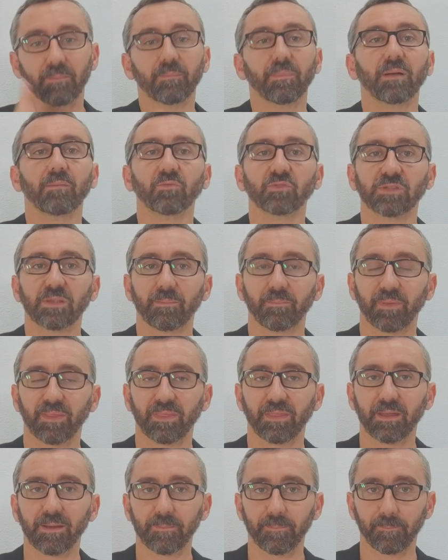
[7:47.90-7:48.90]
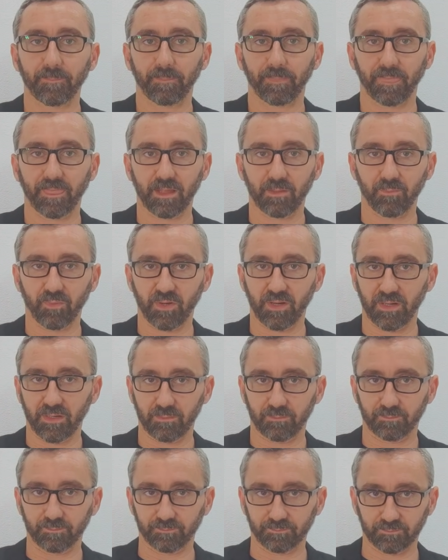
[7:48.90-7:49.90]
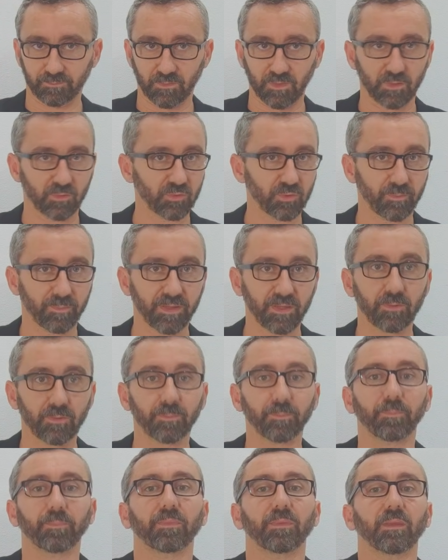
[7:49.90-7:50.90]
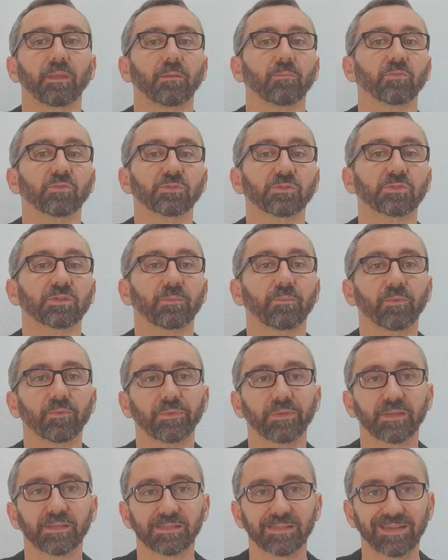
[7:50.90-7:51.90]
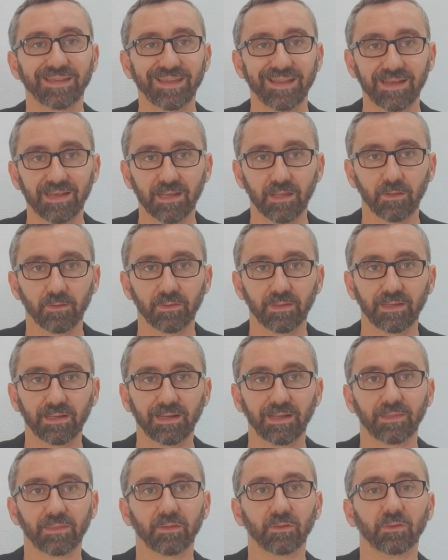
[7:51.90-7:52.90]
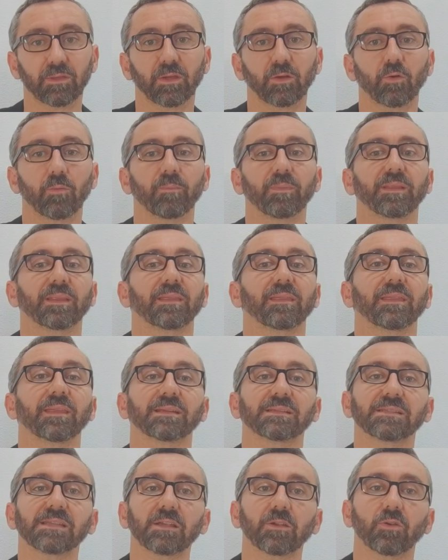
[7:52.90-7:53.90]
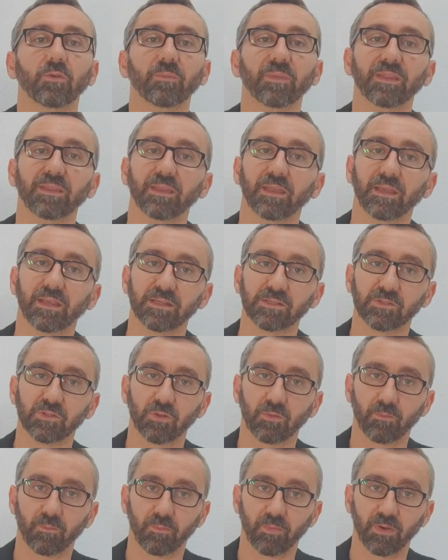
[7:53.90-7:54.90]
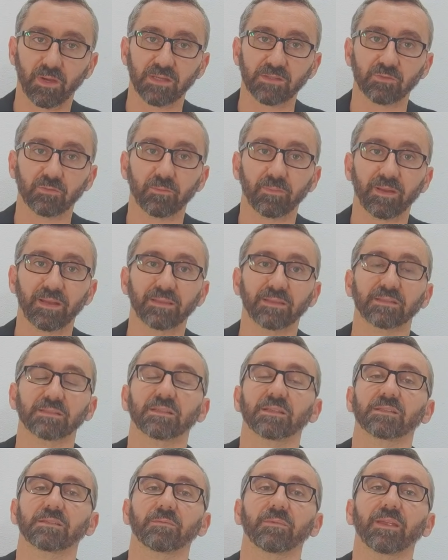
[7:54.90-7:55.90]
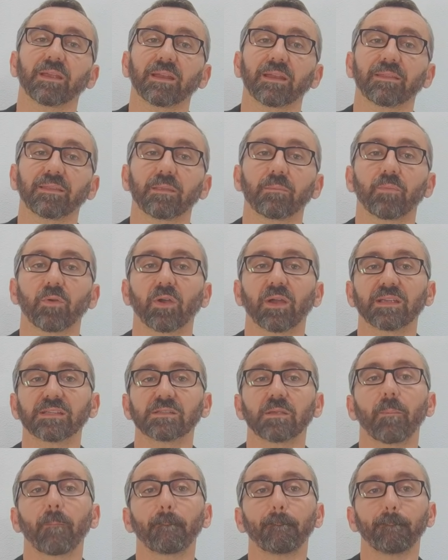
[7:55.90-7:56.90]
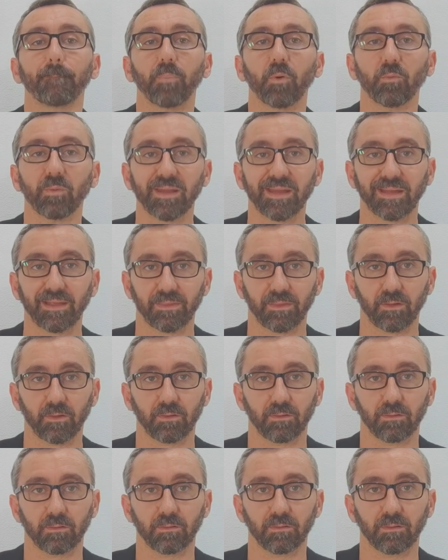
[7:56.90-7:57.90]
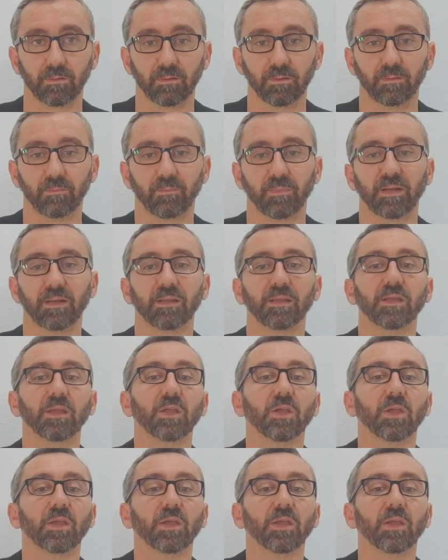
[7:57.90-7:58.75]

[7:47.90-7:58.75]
Vamos a empezar a poner, yo os lo pido, en vuestros apuntes que al lado de delegación de competencias y encomienda de gestión pongáis un paréntesis así bien grande y pongáis publicación. ¿Vale?